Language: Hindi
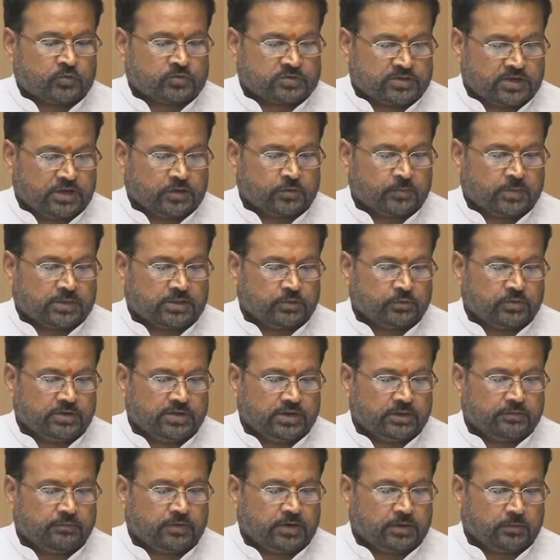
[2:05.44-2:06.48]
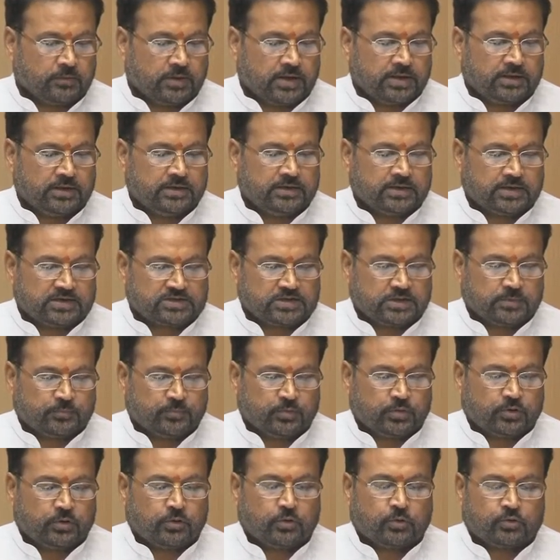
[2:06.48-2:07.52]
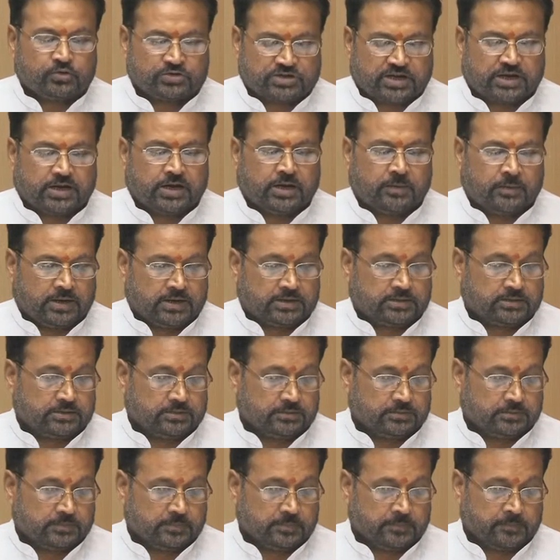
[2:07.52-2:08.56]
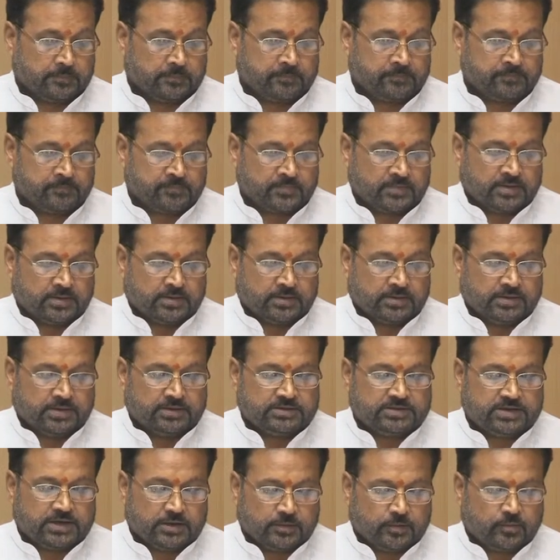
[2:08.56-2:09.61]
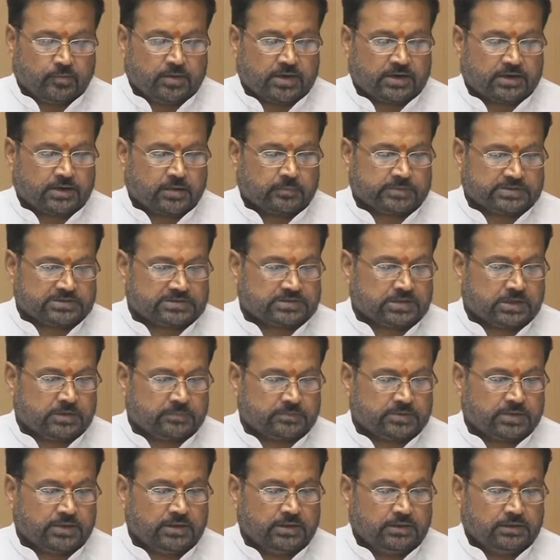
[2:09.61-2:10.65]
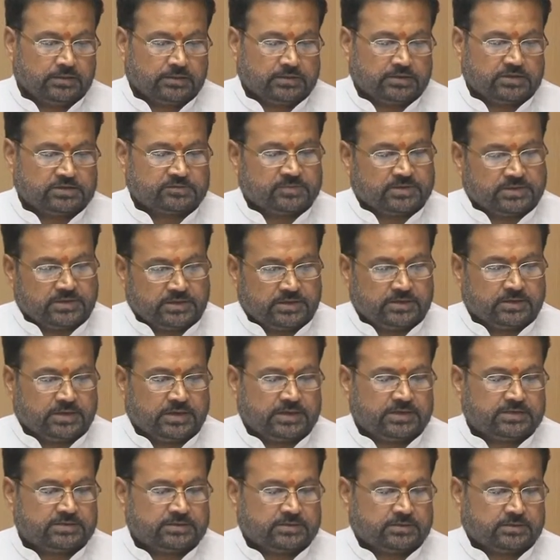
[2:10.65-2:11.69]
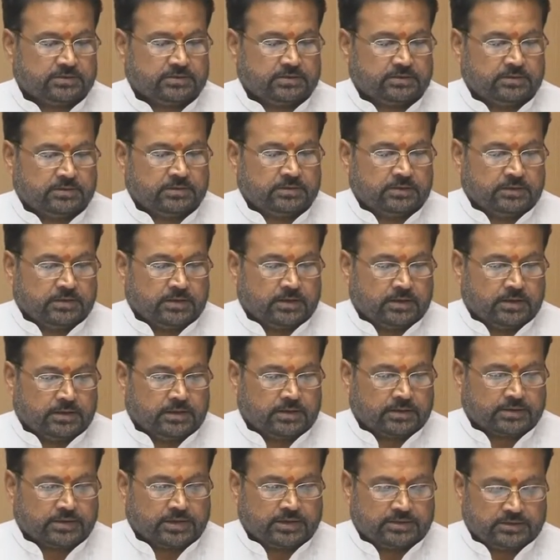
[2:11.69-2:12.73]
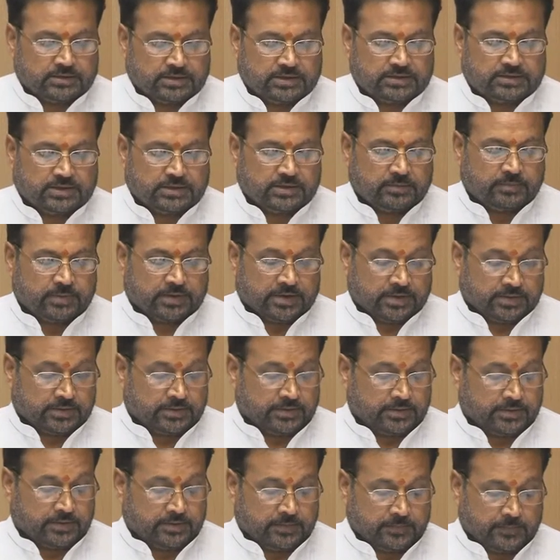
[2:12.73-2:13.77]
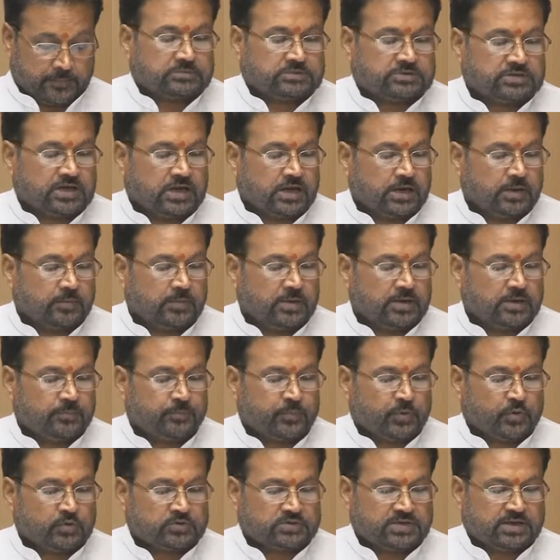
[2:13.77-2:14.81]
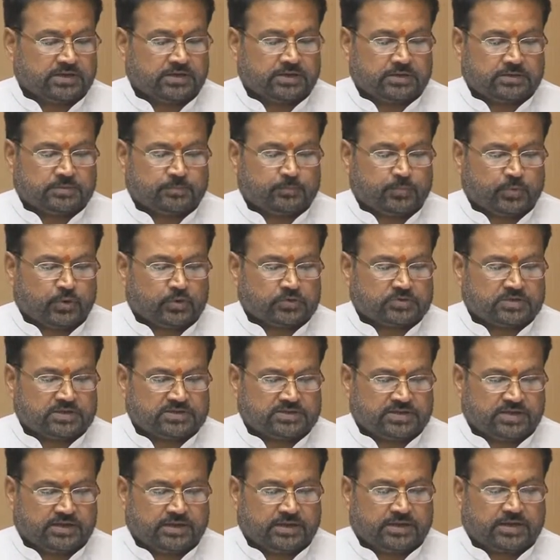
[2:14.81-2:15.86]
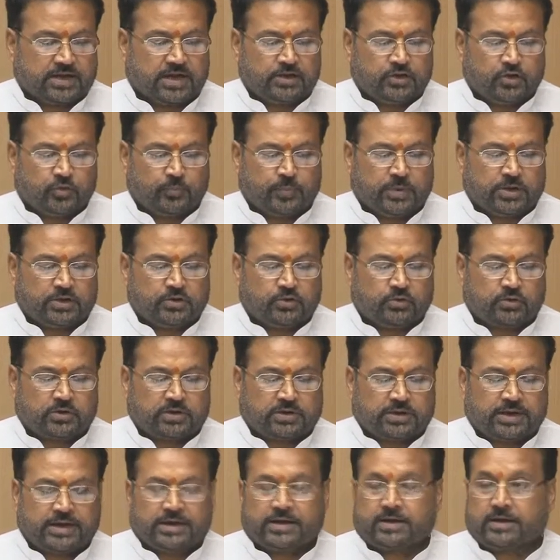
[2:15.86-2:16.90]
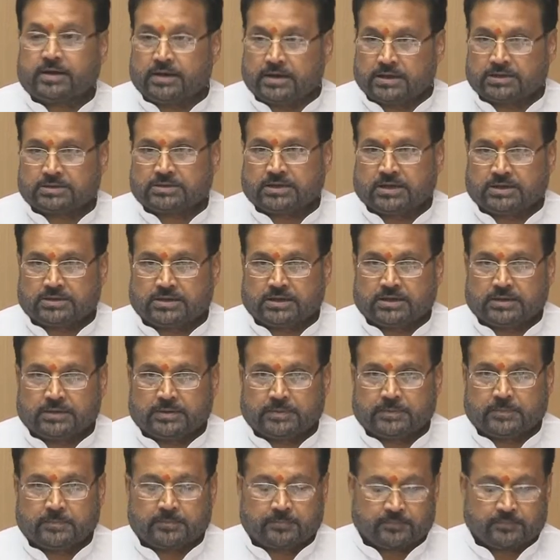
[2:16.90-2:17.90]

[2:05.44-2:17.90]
उसकी अनुमति हुई है वड़वानी नरसिंहपुर और होशंगाबाद ये जेल विभाग का प्रस्ताव था इसमें तीन नई केंद्रीय जेलें बनेंगी चावल प्रोसेसिंग इकाइयों पर जो क्रय कर लगता था